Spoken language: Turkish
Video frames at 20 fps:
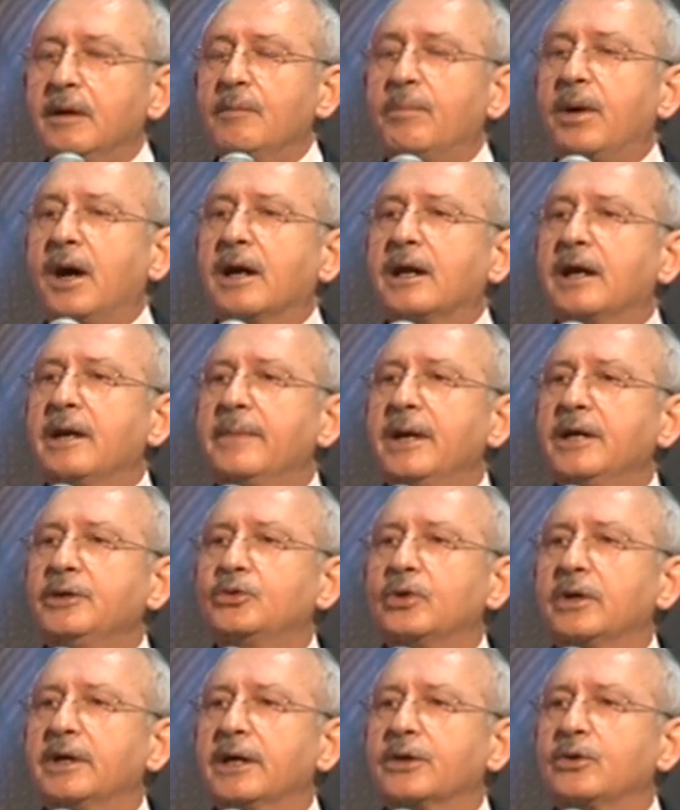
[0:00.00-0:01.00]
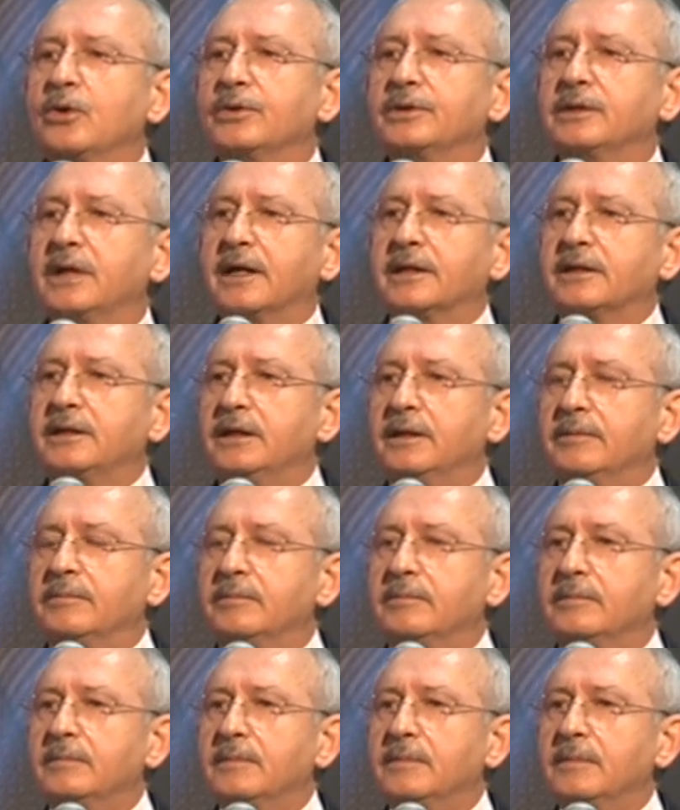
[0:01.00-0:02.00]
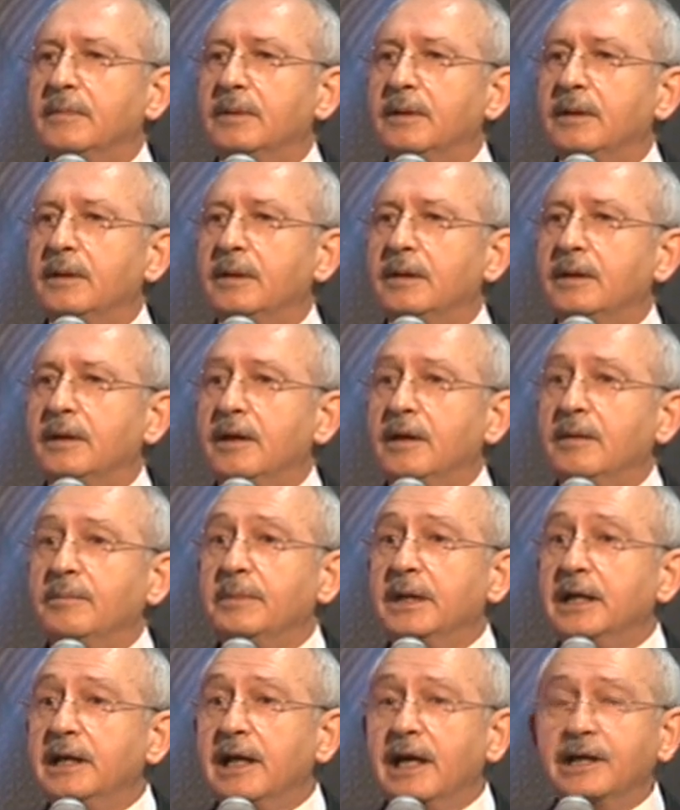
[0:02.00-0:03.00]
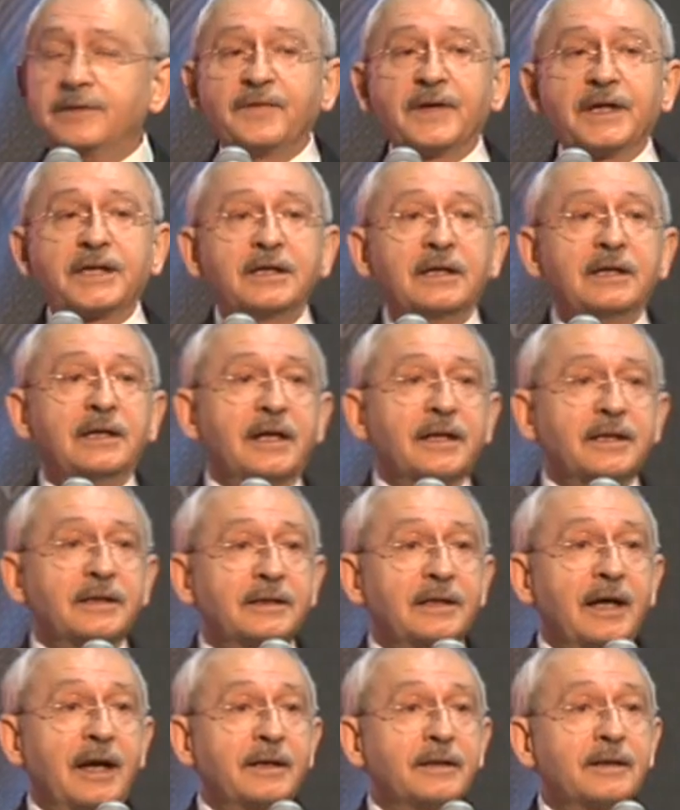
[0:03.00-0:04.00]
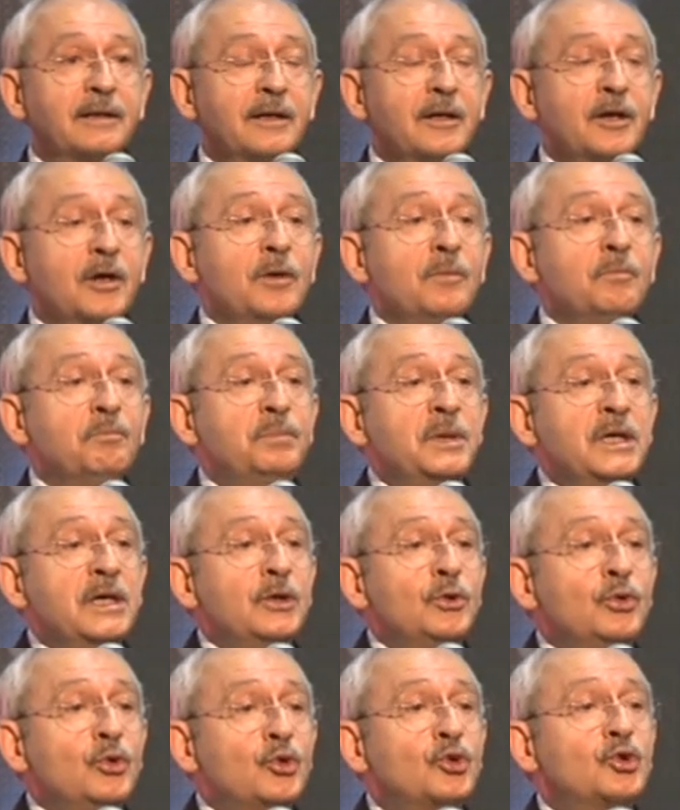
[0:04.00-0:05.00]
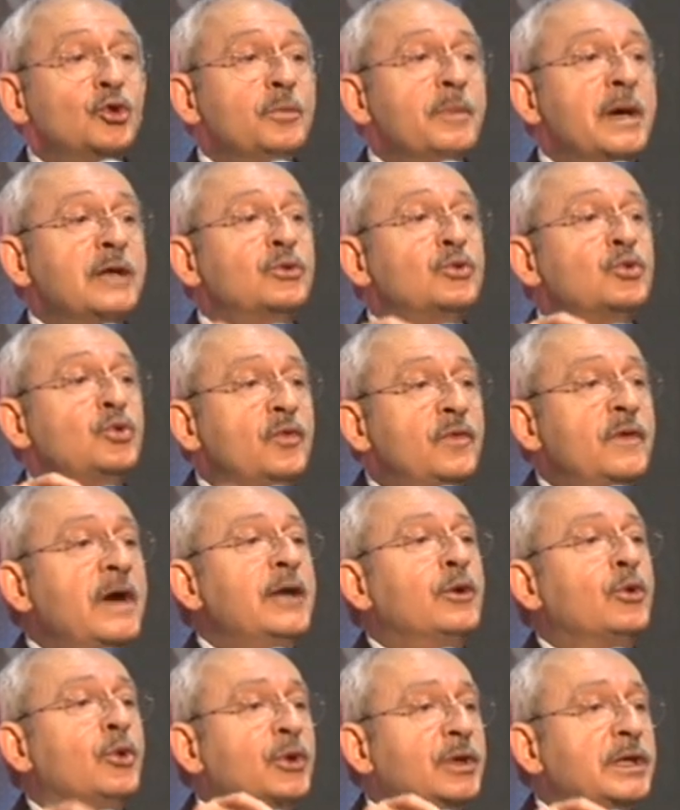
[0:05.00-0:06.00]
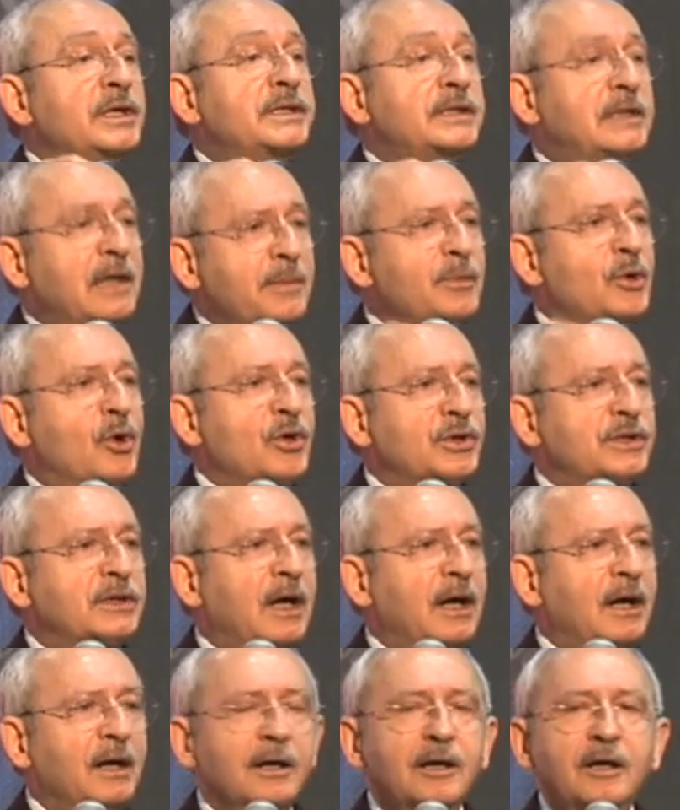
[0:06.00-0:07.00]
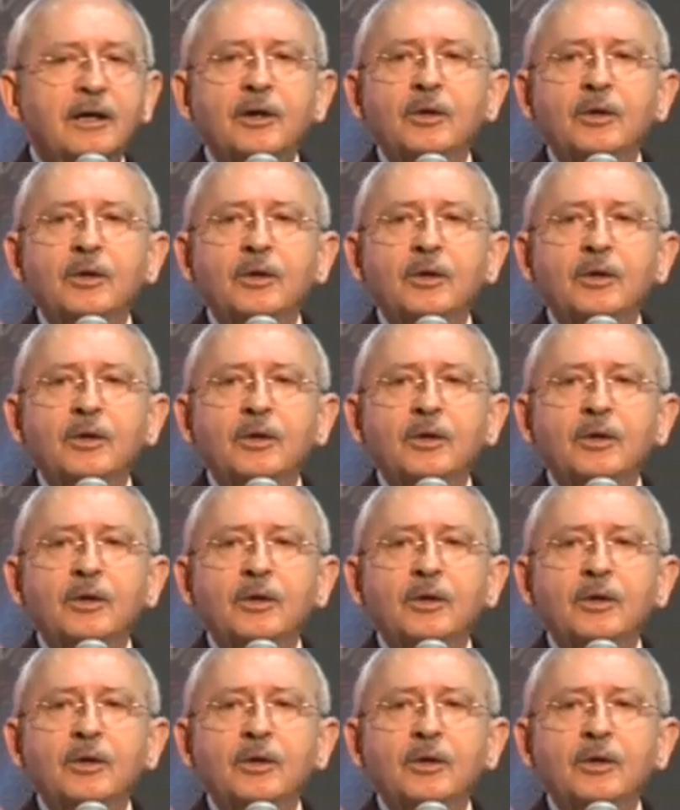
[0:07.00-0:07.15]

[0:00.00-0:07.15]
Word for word: parlamentoya gönderdiğim milletvekillerinden bir hükümet güven oyu istemiyorsa